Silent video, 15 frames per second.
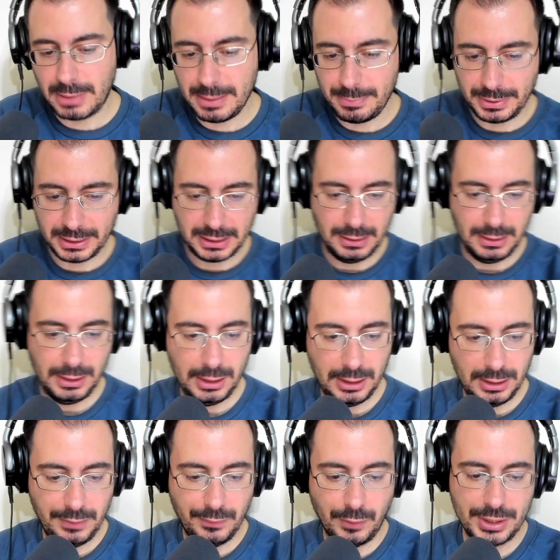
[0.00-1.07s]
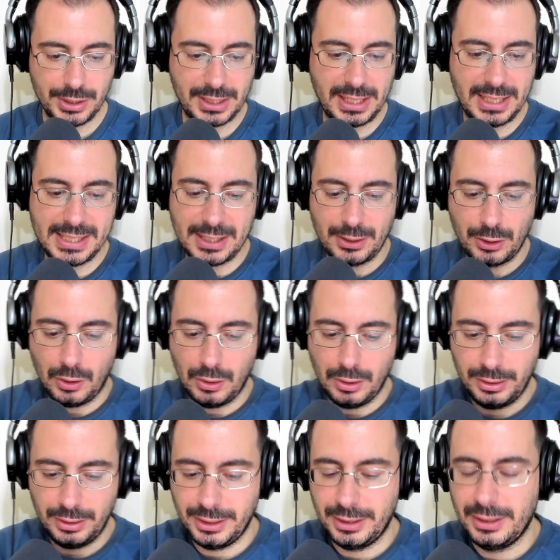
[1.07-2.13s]
per chi di voi sta iniziando,
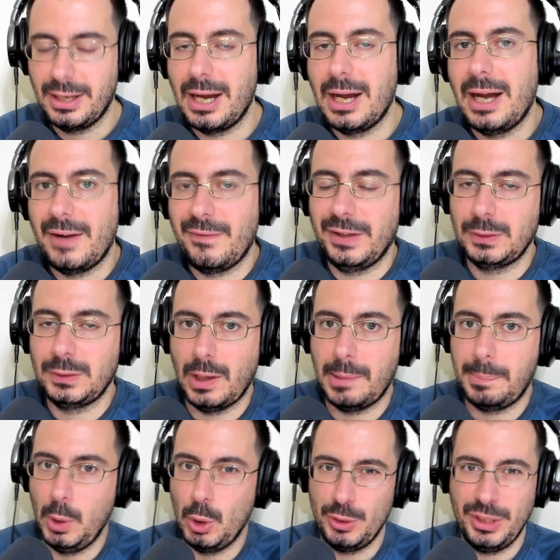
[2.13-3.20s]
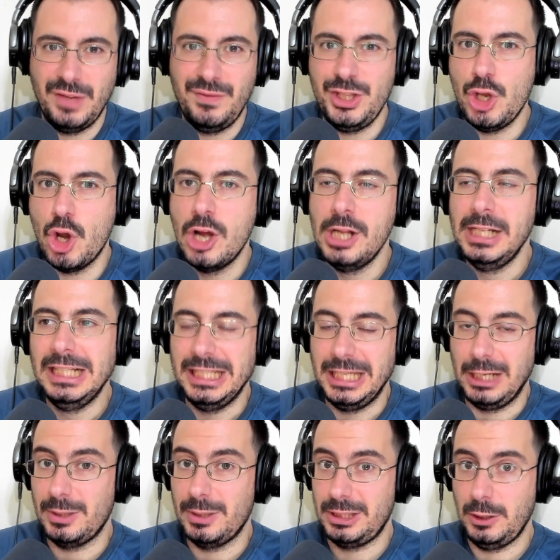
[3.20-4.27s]
eh, ha fatto l'upload dei video in,
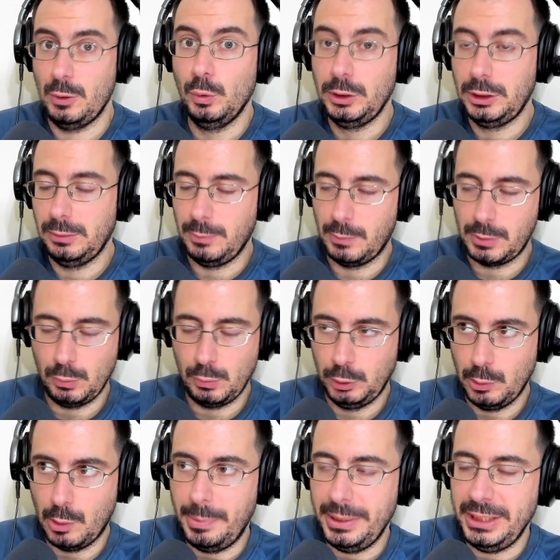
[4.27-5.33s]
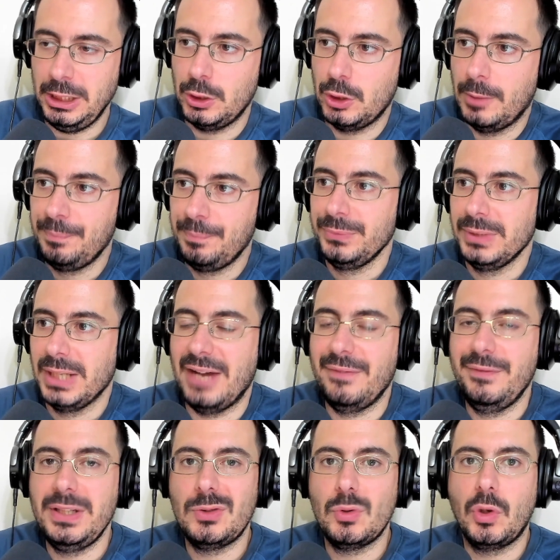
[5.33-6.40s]
ultimi, in quest'ultimo periodo, ha
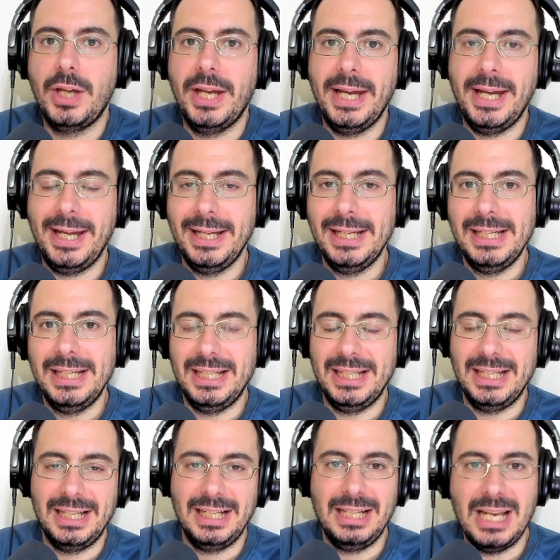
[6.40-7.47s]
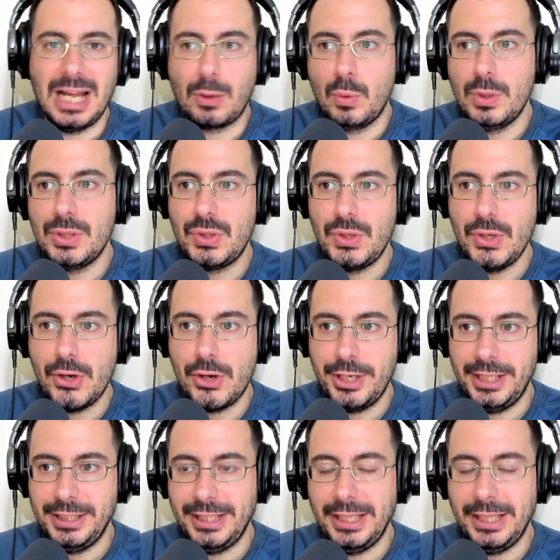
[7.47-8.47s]
visto che eh, la questione dei